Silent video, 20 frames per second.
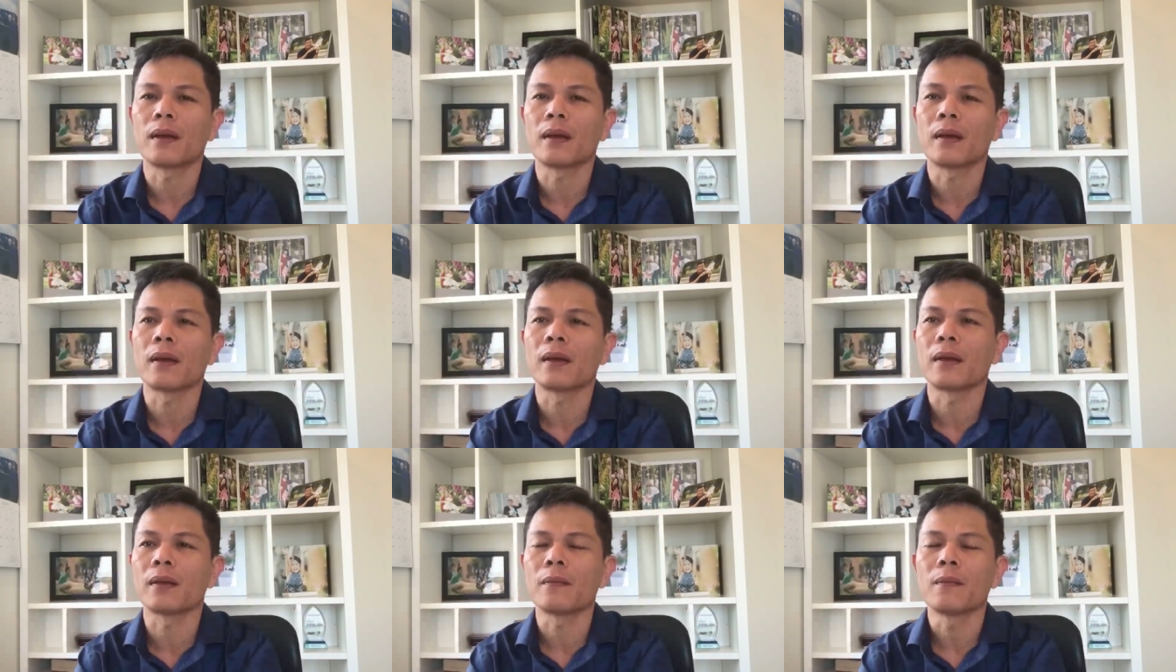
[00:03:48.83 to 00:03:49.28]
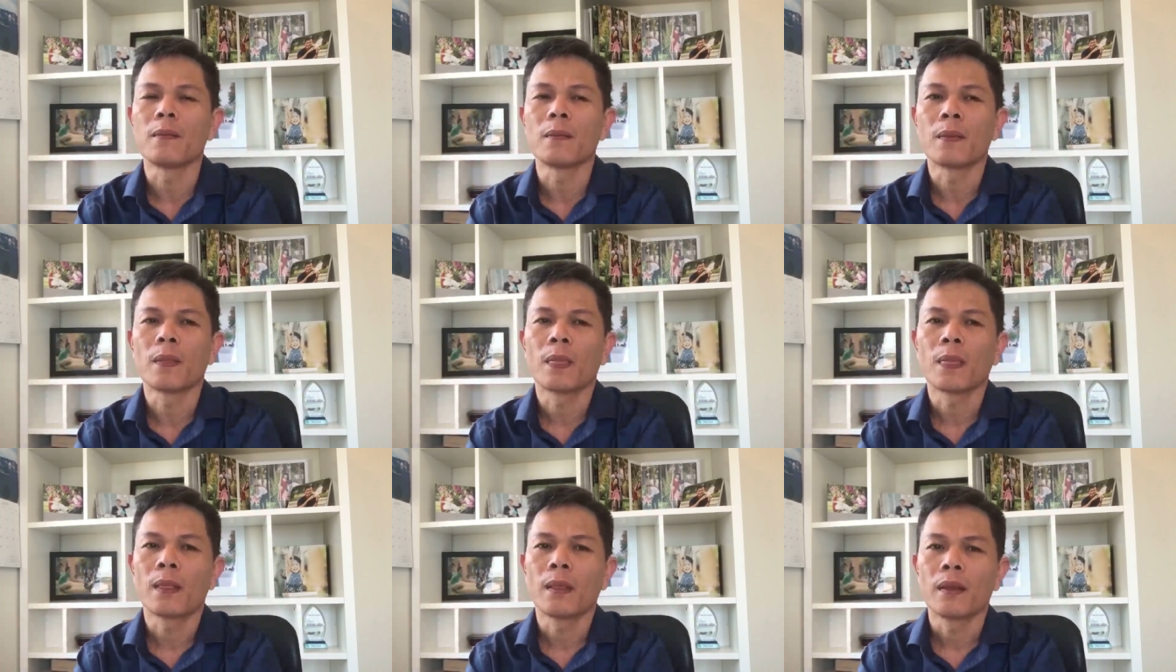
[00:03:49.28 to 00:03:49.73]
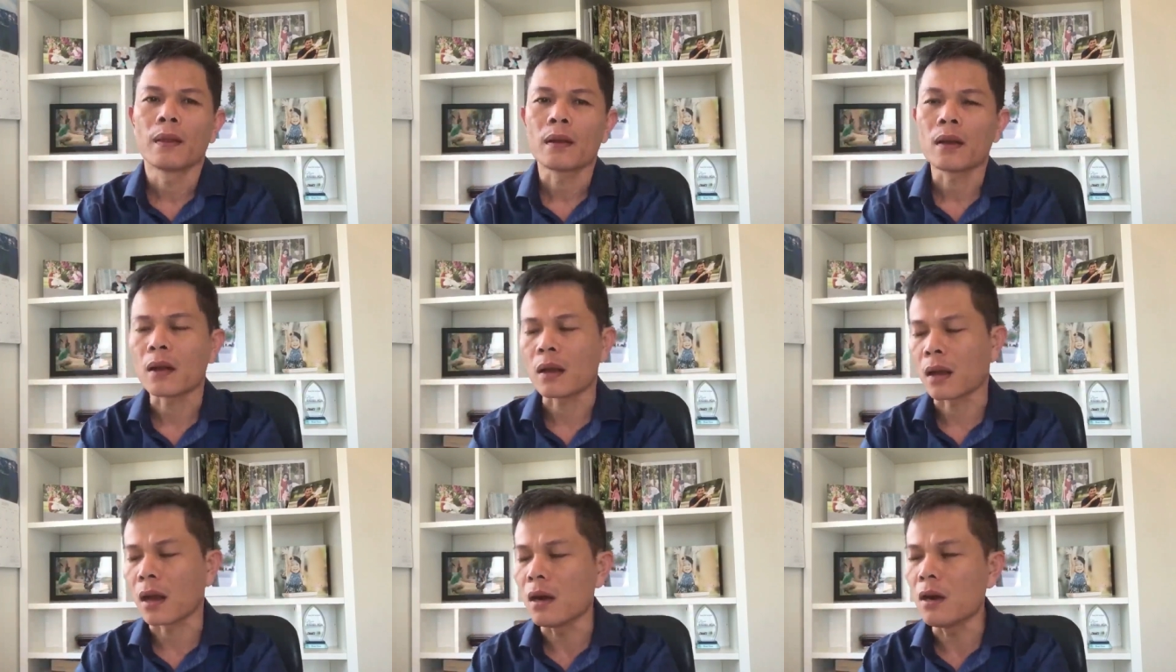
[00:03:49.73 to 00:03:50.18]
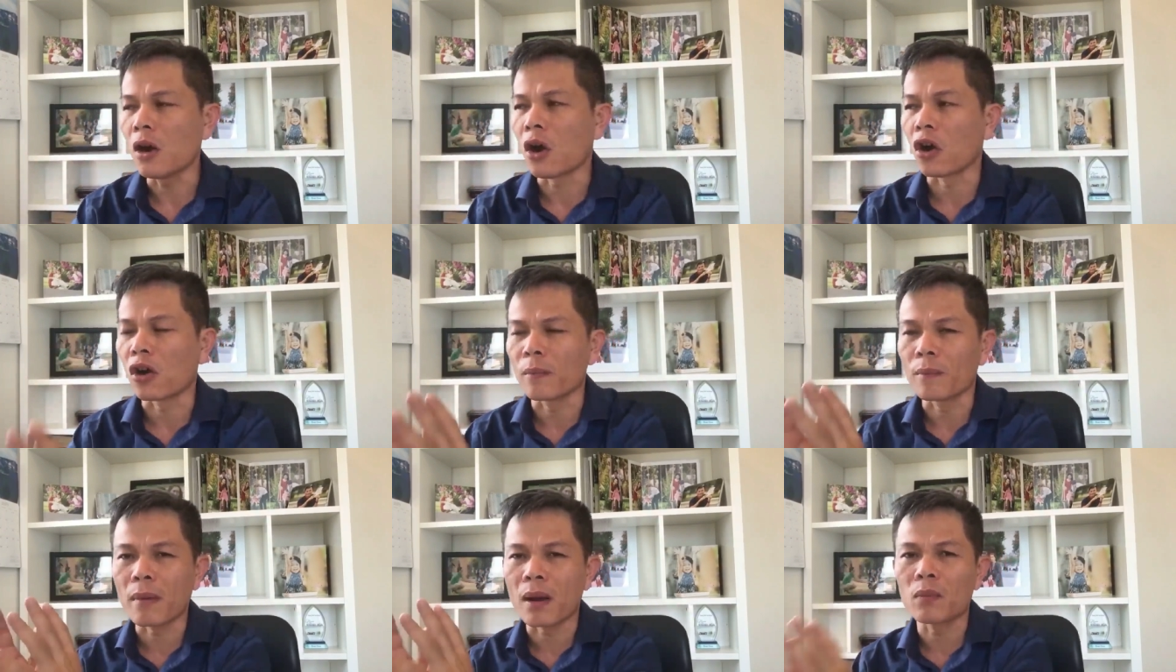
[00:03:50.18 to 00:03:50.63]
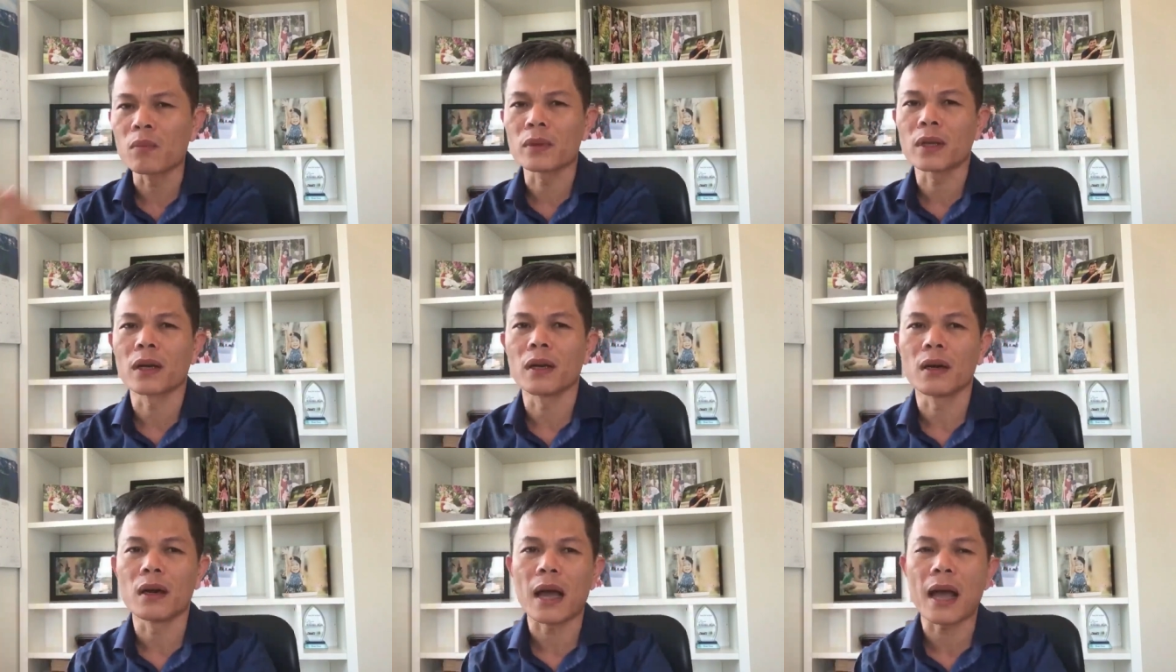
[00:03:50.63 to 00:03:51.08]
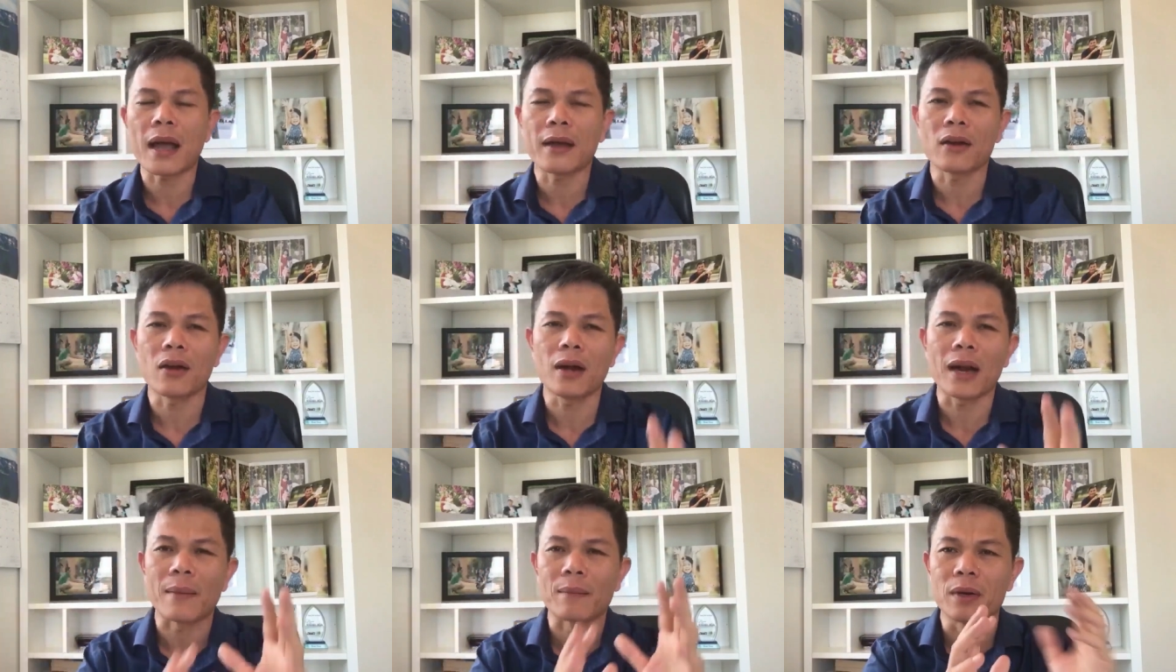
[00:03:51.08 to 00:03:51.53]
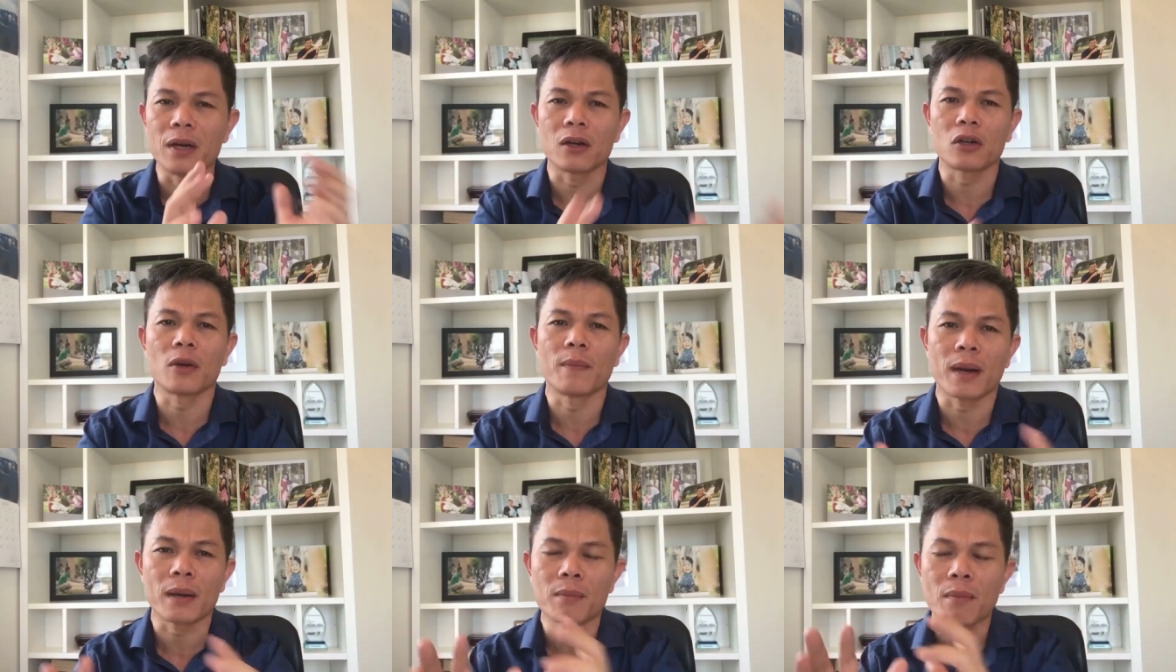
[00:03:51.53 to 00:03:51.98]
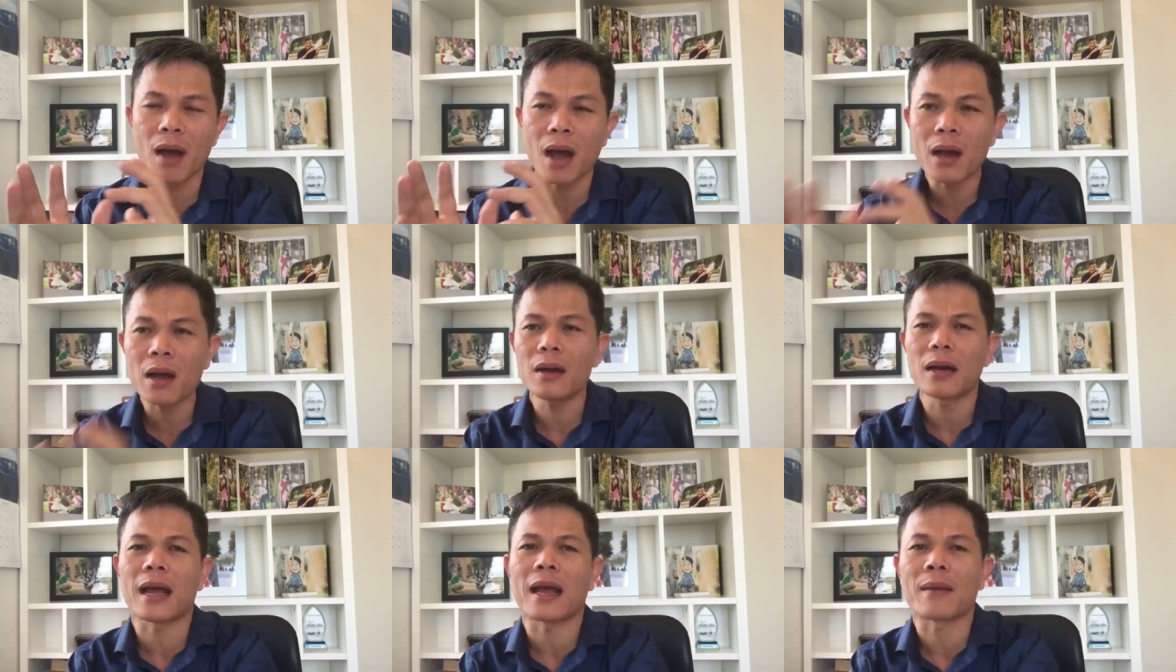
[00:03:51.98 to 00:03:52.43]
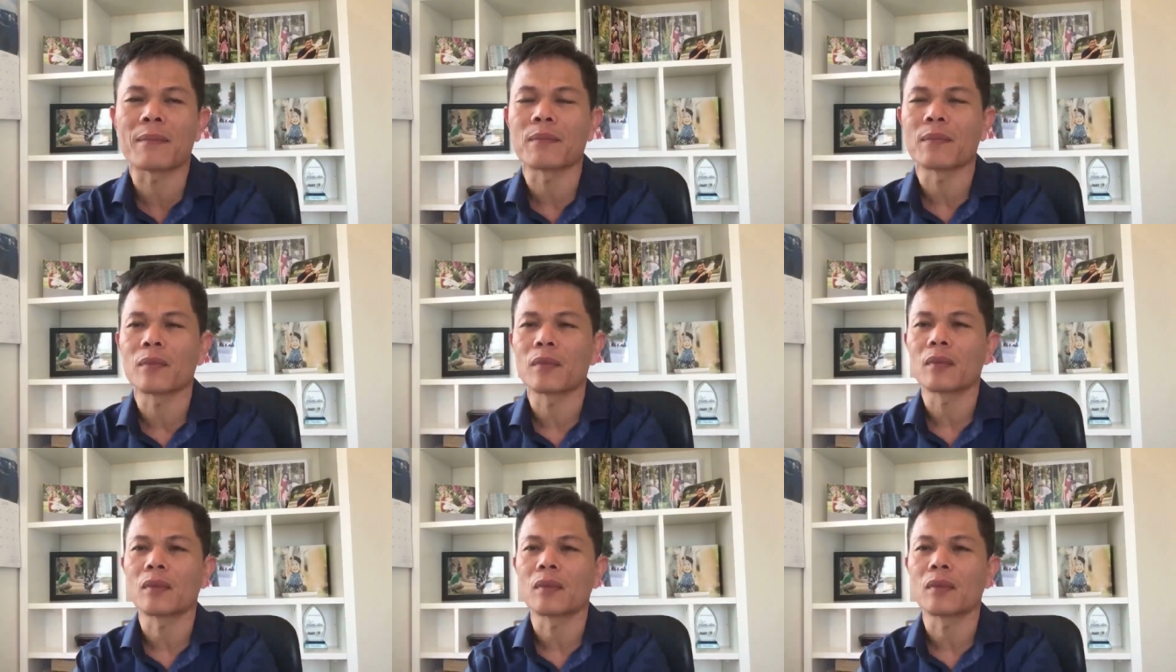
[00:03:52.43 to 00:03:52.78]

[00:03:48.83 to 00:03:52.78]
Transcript: à, cứ ngồi mong chờ ai đó làm được rồi mình mới làm